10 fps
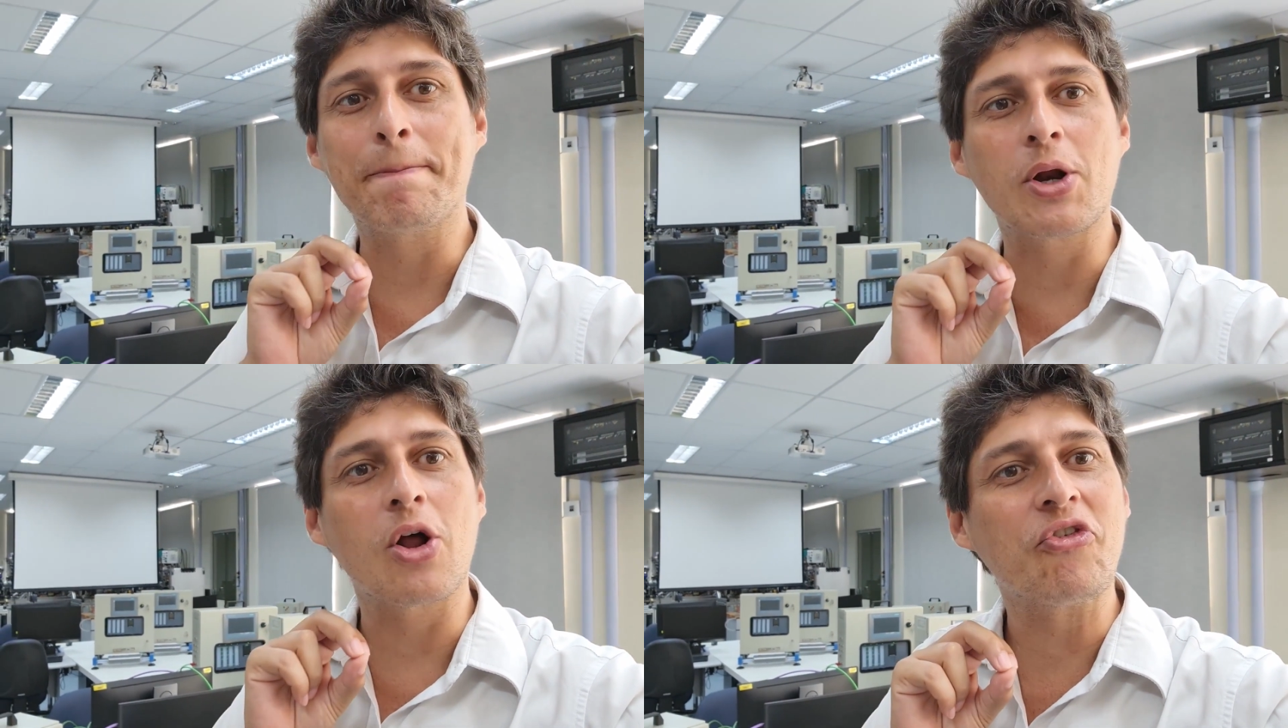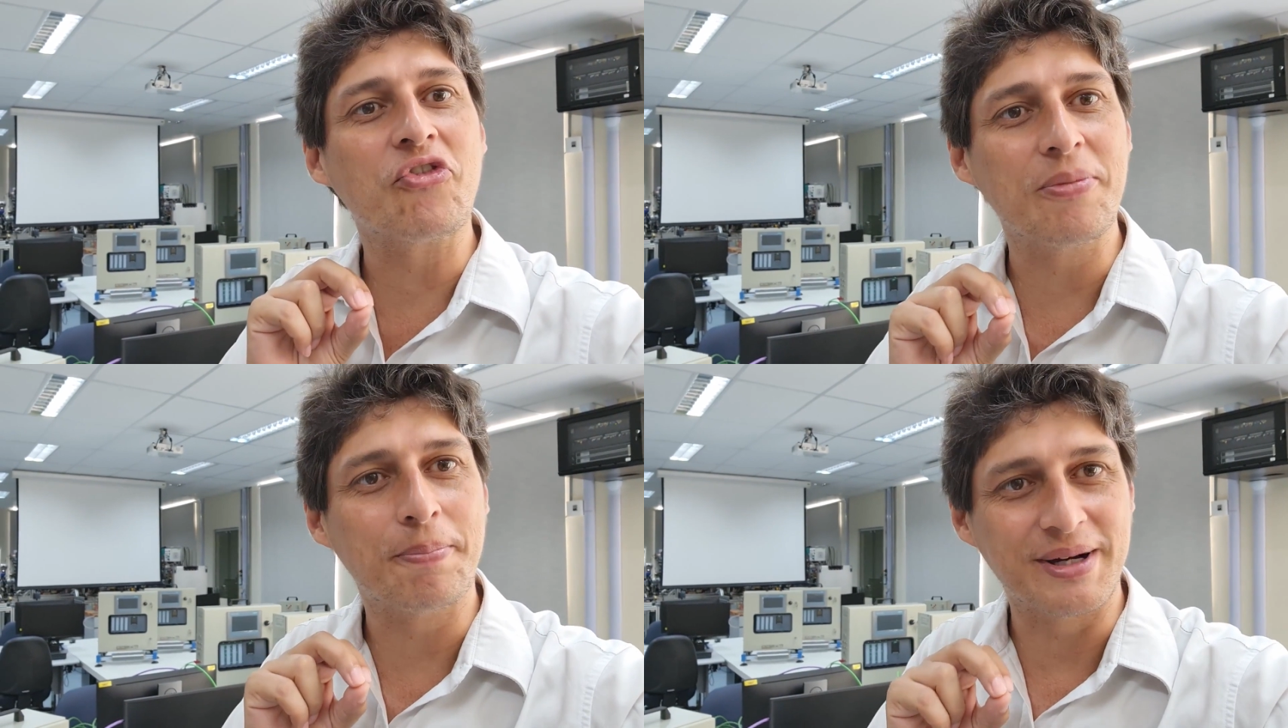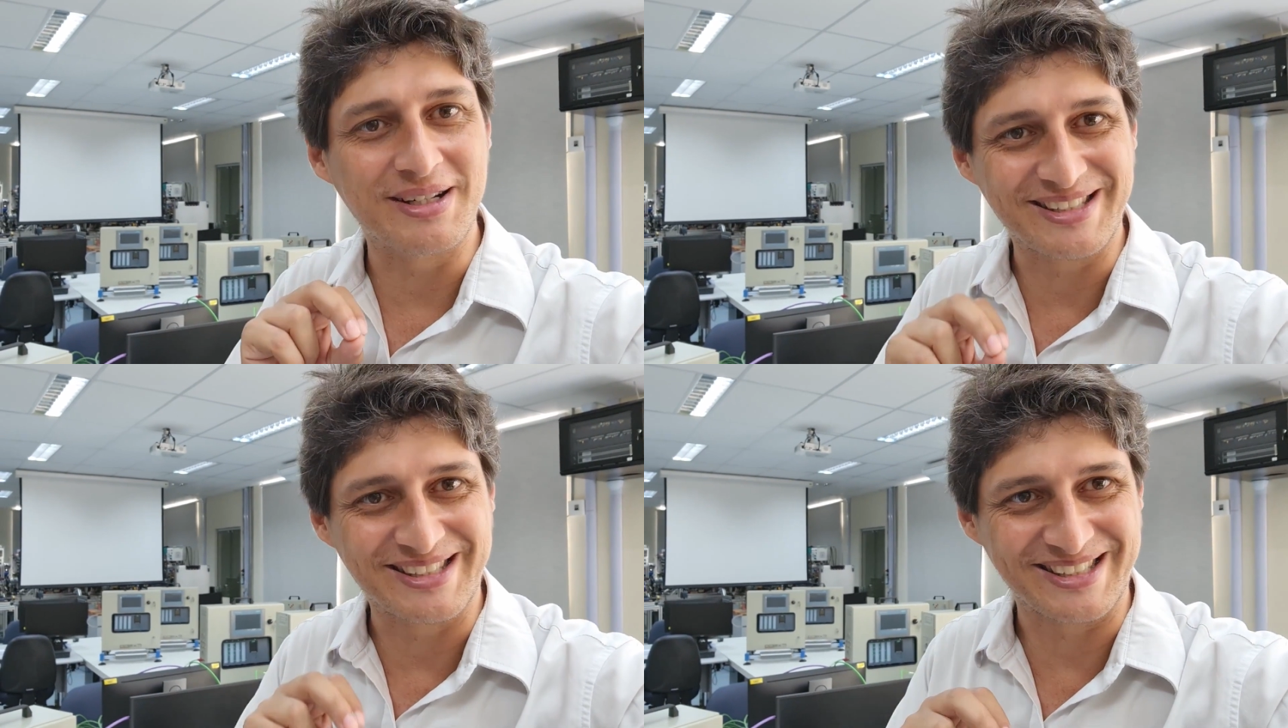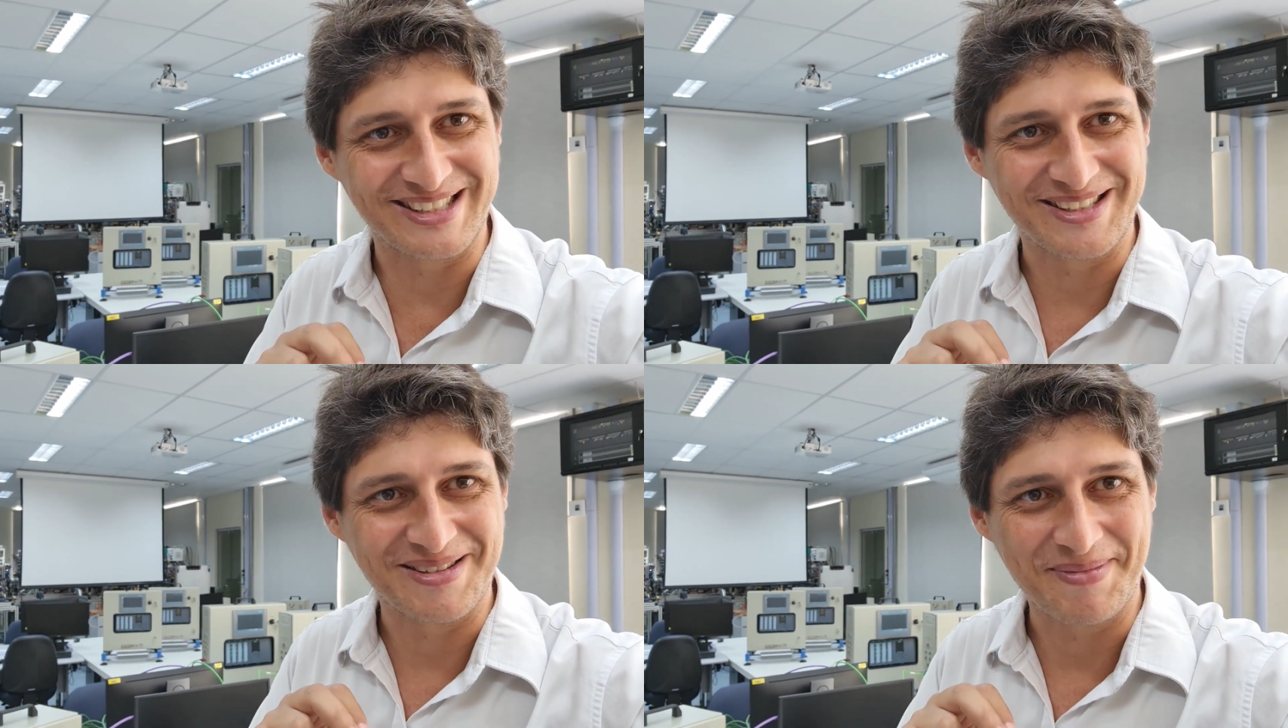
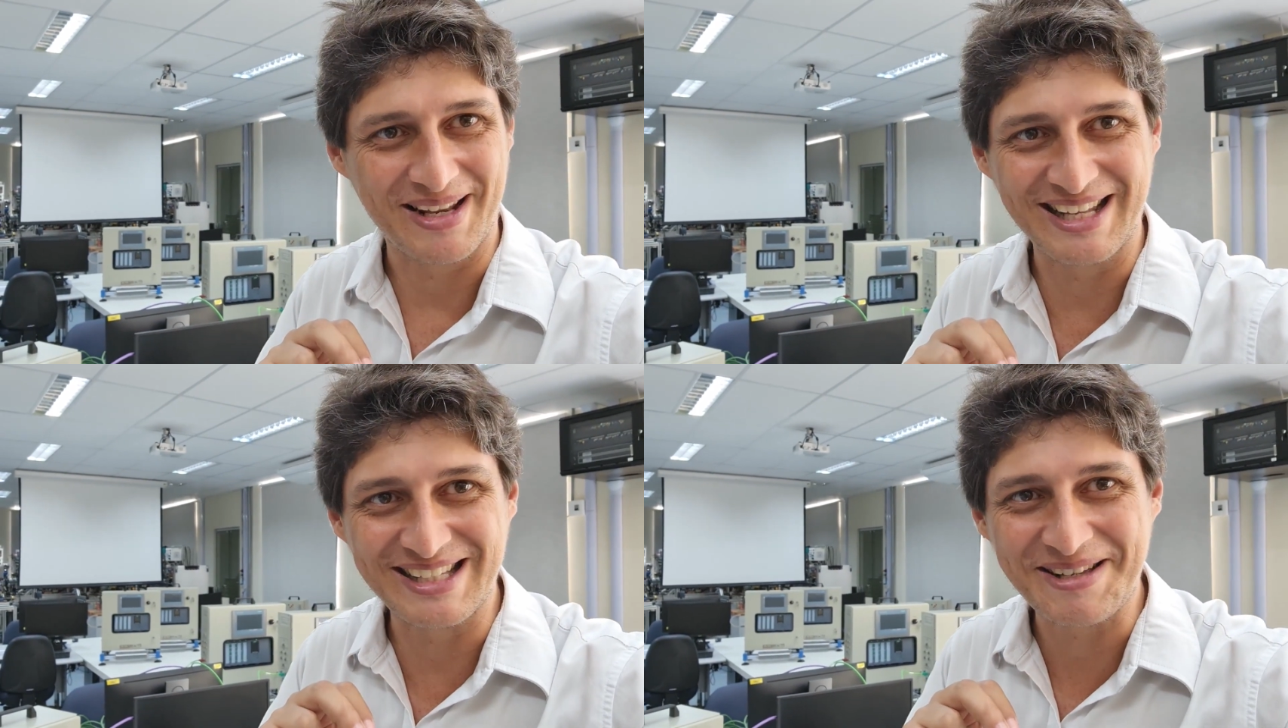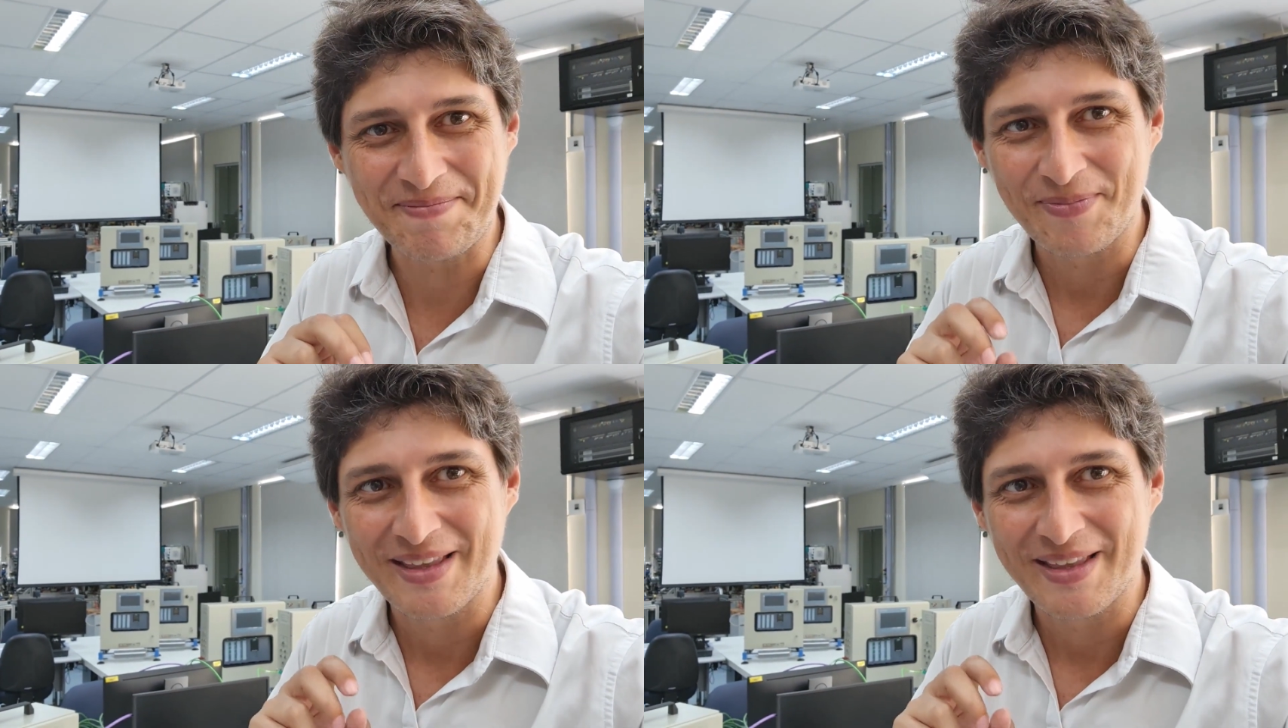Profibus, beleza?